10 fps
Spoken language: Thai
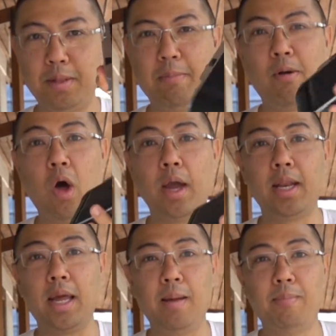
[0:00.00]
เรียบร้อย
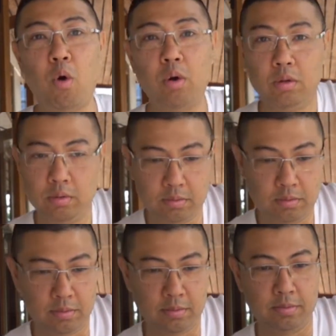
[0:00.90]
นะฮะ พก
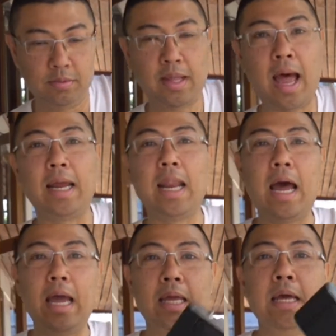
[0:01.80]
ถ่าย
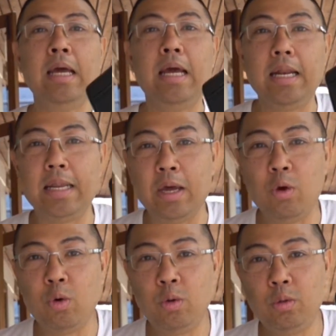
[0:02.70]
ได้เดี๋ย
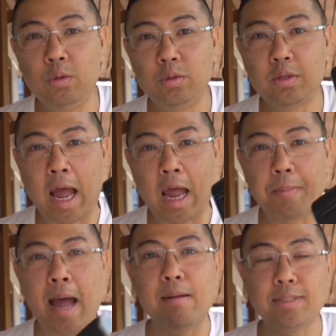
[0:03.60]
วถ่าย
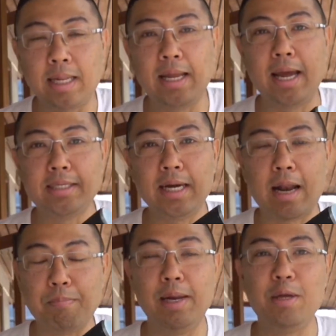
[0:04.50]
ภาพเสร็จยังไงจะ
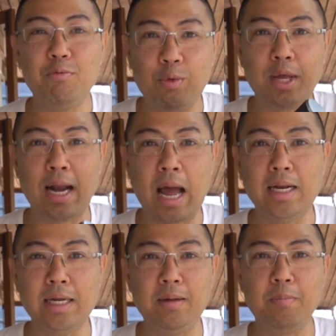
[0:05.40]
กลับมารีวิวอีกครั้ง
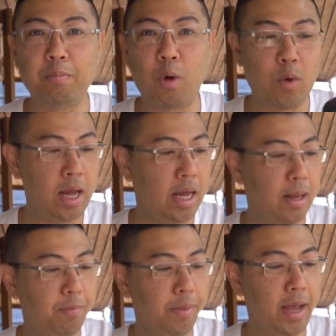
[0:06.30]
หนึ่งเพราะว่า
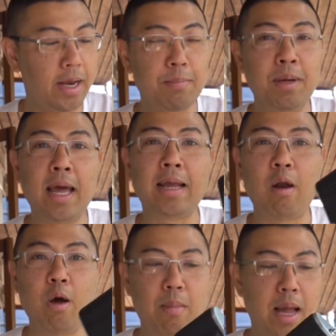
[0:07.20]
อันนี้เพิ่งได้
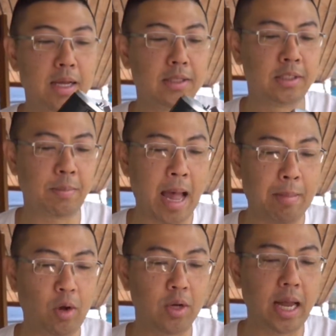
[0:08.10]
กล้องมาสภา
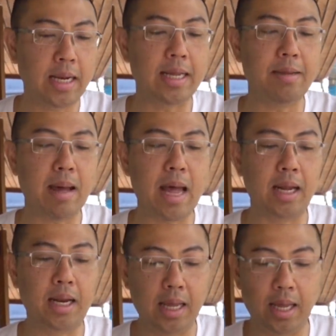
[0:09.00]
พค่อนข้างดีมาก
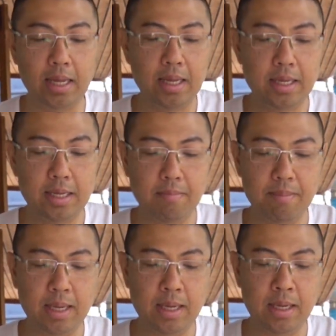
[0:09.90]
นะฮะยัง
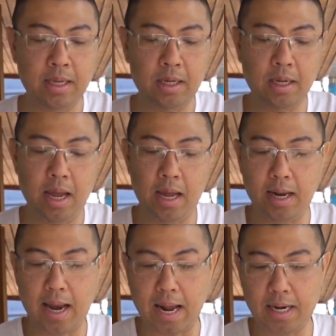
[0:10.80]
มี
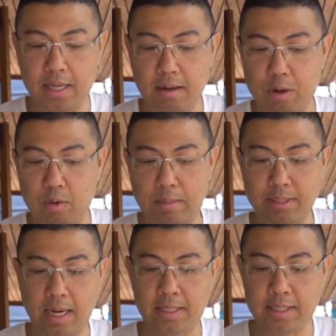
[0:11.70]
หนังเนี่ยยังมีความ
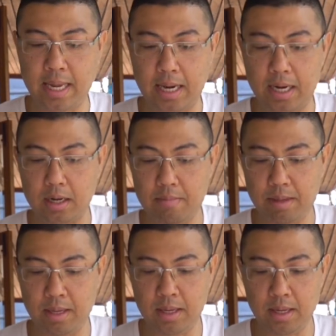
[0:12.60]
ชัดเจนแล้วก็มี